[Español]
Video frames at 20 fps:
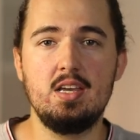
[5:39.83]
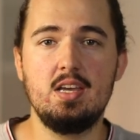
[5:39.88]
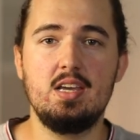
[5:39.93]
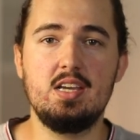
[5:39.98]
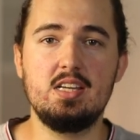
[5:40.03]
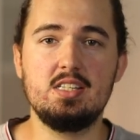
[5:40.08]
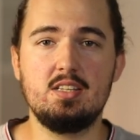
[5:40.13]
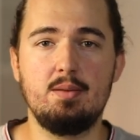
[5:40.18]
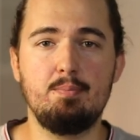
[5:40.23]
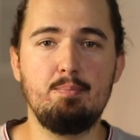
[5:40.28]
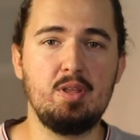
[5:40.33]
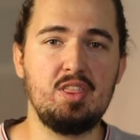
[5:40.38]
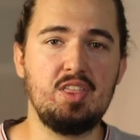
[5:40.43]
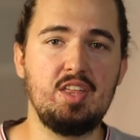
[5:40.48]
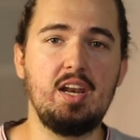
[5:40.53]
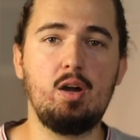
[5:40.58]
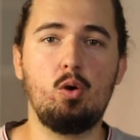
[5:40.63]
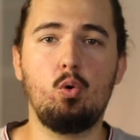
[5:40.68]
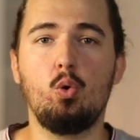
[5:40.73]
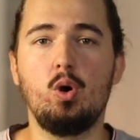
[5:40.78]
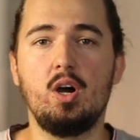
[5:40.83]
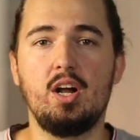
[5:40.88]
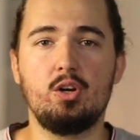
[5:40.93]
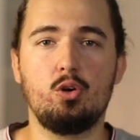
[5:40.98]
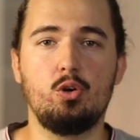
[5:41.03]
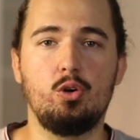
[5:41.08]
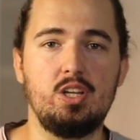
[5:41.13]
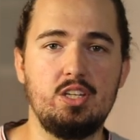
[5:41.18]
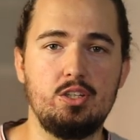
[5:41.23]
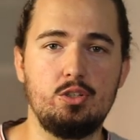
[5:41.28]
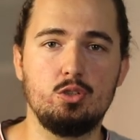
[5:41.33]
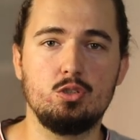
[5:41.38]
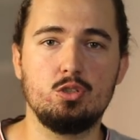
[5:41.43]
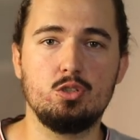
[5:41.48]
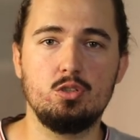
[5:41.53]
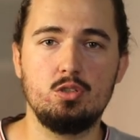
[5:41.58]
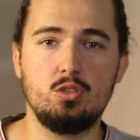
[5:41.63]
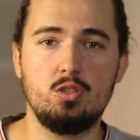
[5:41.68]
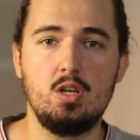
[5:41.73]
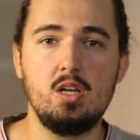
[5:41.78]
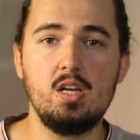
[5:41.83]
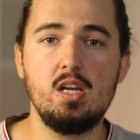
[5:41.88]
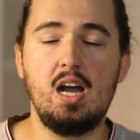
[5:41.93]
es empezar a jugar con ellos.